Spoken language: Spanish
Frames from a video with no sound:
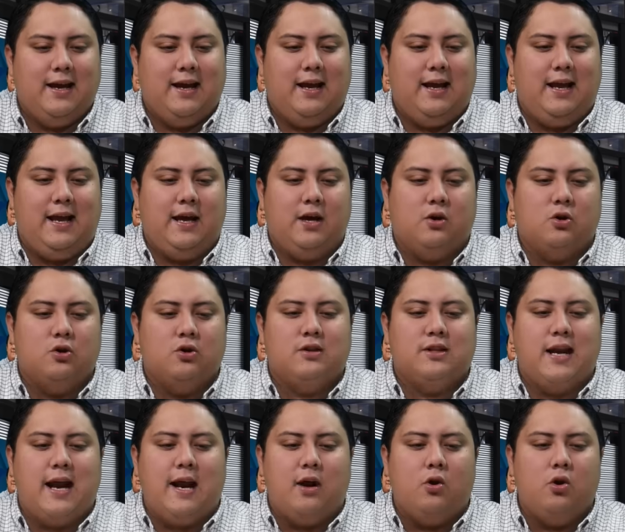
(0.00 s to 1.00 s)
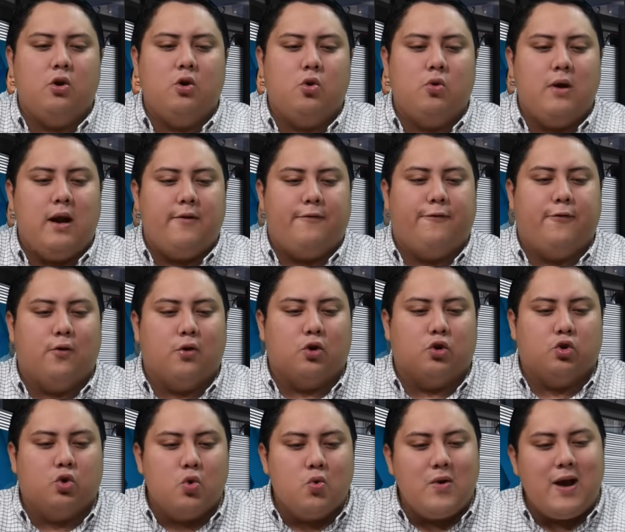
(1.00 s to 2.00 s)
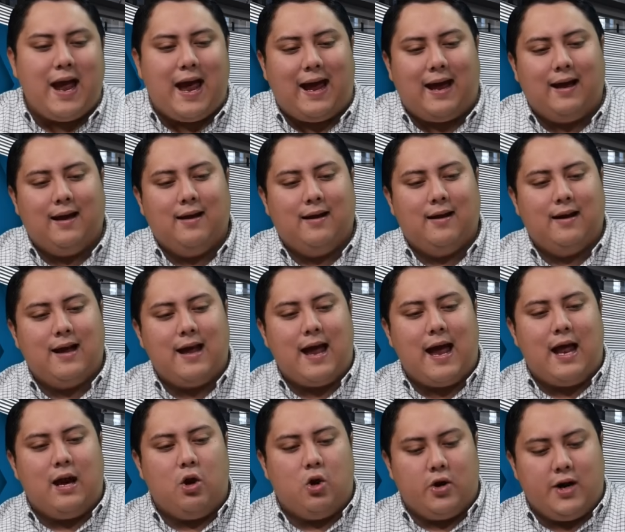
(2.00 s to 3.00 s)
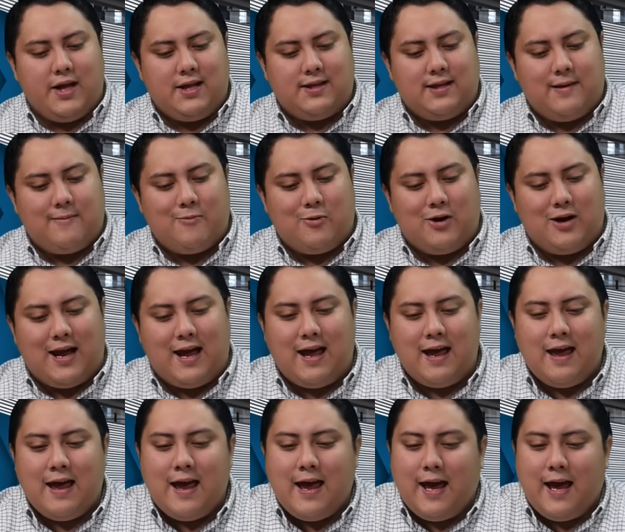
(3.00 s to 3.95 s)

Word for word: le encontraron una fortuna a Loret de Mola.